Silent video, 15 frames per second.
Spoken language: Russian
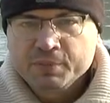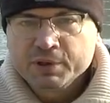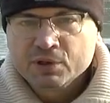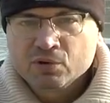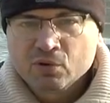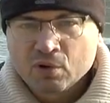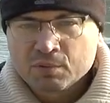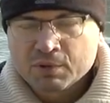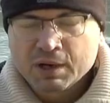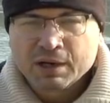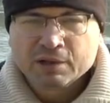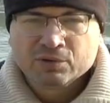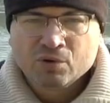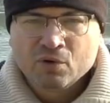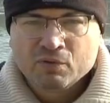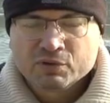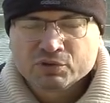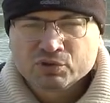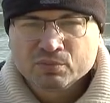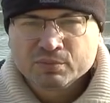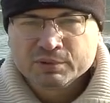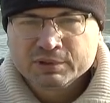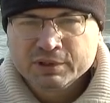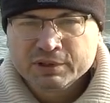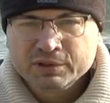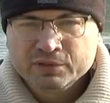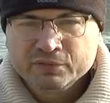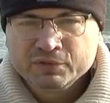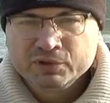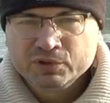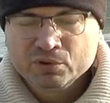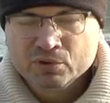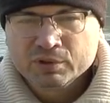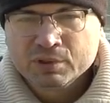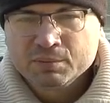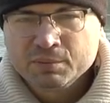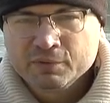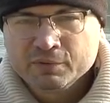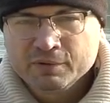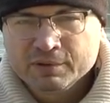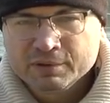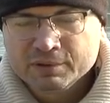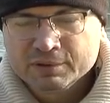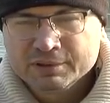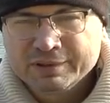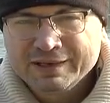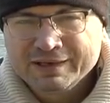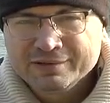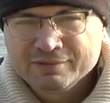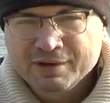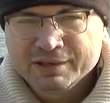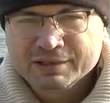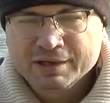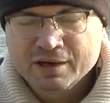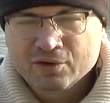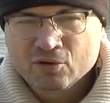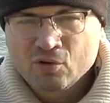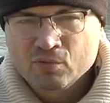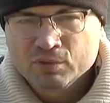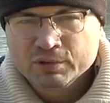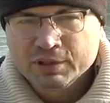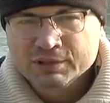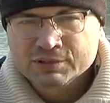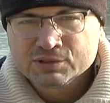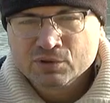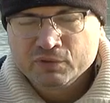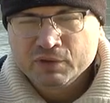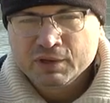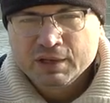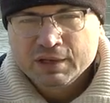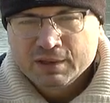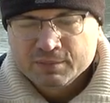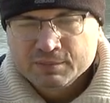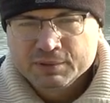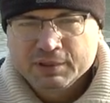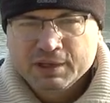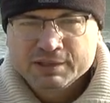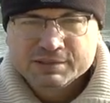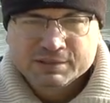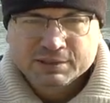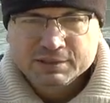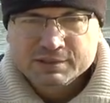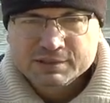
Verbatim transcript: прикормка готова, чтобы в нее э, доливать арому на основе меласа или